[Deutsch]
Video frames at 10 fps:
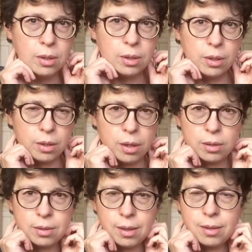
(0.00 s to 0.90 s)
Er
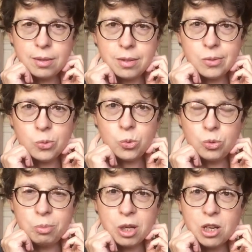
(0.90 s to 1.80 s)
kann dann zu
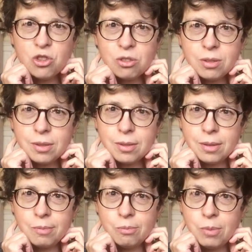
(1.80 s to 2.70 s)
Überraschungen
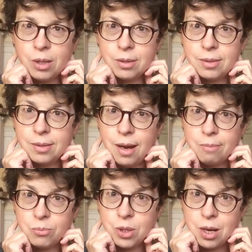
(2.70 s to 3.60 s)
im
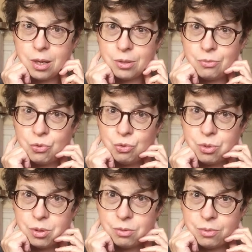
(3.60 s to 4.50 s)
Magen-Darm-Trakt
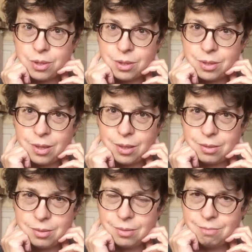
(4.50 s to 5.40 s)
führen, was
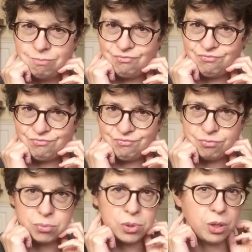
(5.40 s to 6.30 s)
dann
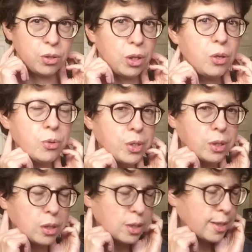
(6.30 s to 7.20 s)
nicht, nicht richtig
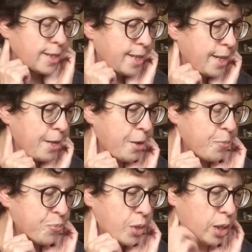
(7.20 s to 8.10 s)
ist.
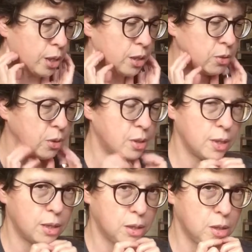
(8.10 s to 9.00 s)
Also jetzt
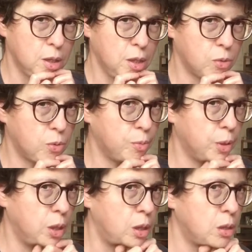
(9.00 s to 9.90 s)
andersrum.
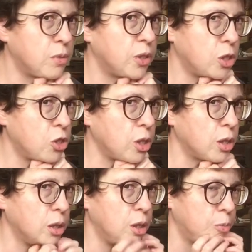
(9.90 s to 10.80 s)
Wieder
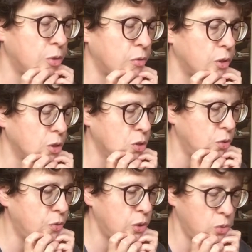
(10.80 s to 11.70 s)
statt geben wir so
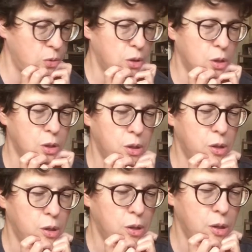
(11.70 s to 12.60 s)
von unten
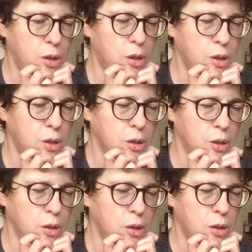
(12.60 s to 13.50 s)
nach hinten.
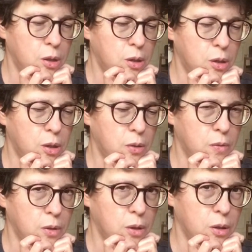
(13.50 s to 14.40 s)
Eins,
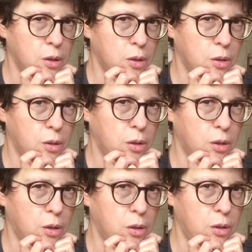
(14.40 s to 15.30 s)
zwei,
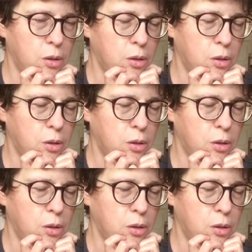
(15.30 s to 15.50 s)
drei.